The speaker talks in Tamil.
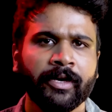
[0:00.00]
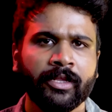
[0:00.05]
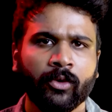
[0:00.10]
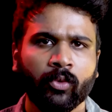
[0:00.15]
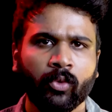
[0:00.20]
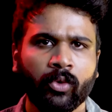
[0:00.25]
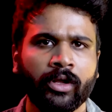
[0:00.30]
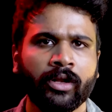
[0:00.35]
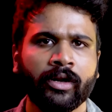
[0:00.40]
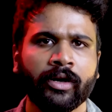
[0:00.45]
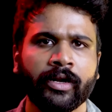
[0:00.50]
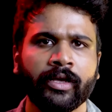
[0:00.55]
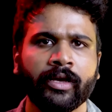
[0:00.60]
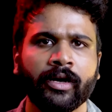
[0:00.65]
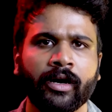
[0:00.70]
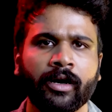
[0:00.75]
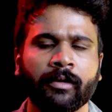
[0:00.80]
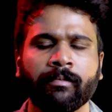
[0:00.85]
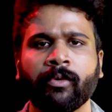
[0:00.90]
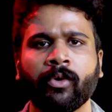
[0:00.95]
இப்போ இதை
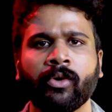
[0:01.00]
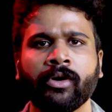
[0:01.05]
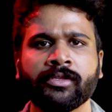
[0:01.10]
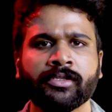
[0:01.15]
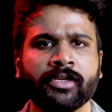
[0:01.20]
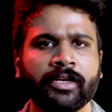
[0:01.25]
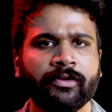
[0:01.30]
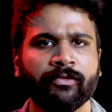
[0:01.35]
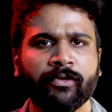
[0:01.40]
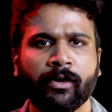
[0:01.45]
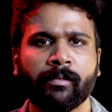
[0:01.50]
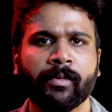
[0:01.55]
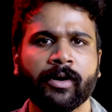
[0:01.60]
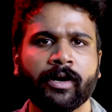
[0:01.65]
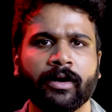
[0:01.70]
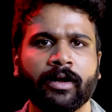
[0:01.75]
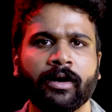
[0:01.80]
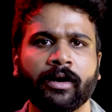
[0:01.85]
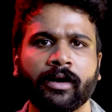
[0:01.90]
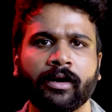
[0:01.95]
உடனடியா போலீஸ்க்கு இன்ஃபார்ம்
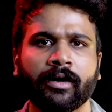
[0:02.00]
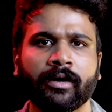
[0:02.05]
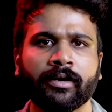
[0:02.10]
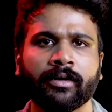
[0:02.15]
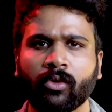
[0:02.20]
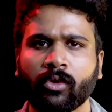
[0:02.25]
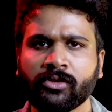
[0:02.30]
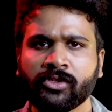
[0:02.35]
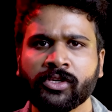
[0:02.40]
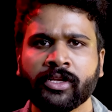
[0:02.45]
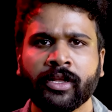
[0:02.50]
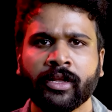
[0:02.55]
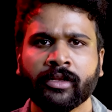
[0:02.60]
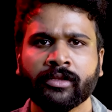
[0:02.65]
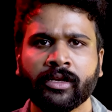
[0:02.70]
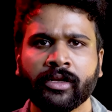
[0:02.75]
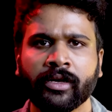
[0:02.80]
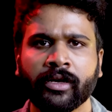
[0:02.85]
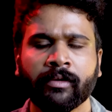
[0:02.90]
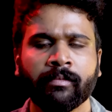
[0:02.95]
பண்றாங்க கொஞ்ச
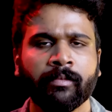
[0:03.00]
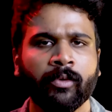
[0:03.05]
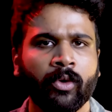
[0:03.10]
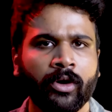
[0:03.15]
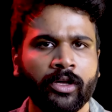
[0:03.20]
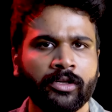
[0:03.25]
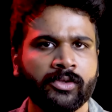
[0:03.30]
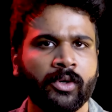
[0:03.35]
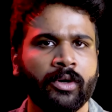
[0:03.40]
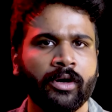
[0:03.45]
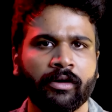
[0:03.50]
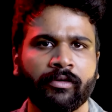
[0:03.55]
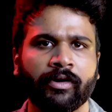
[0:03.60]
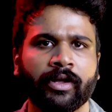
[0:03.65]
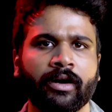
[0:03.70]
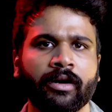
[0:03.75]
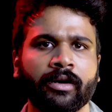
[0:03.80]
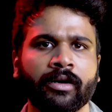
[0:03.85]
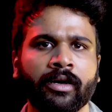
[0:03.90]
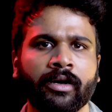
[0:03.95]
நேரத்திலேயே போலீஸும் அங்க
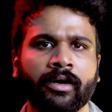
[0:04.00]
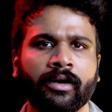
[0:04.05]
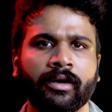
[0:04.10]
வராங்க